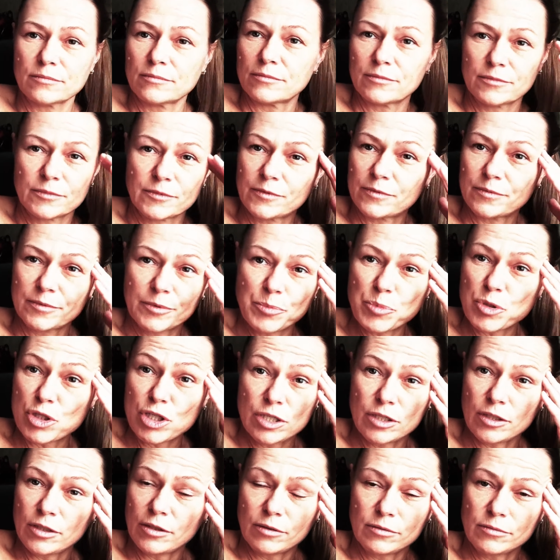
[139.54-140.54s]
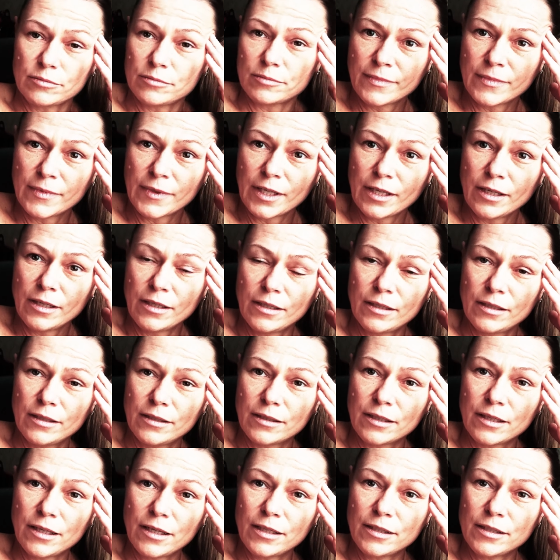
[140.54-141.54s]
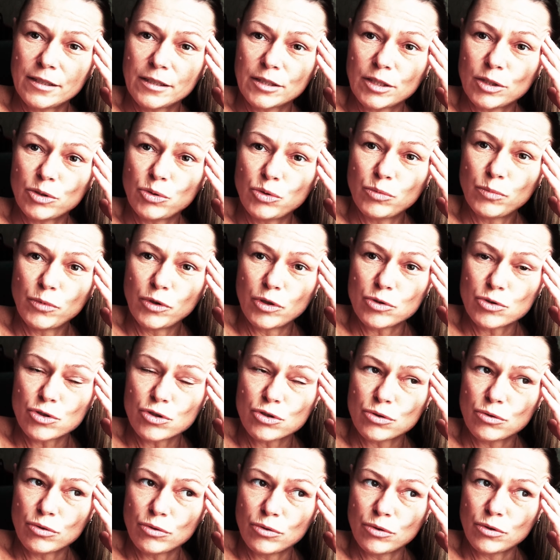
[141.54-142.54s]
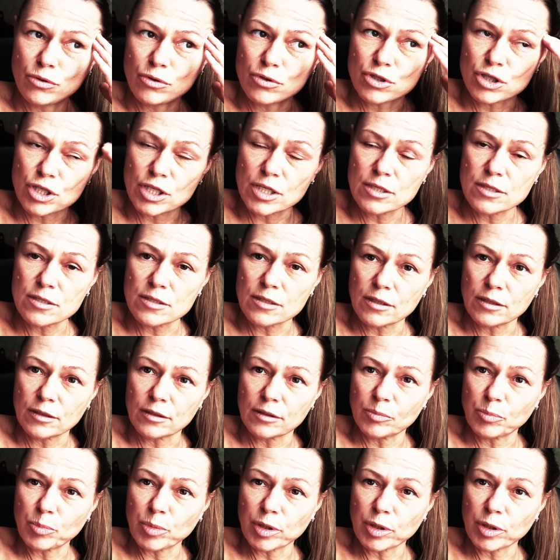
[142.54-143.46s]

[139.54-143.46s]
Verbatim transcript: вообще Э, я иногда думаю, что жизнь э,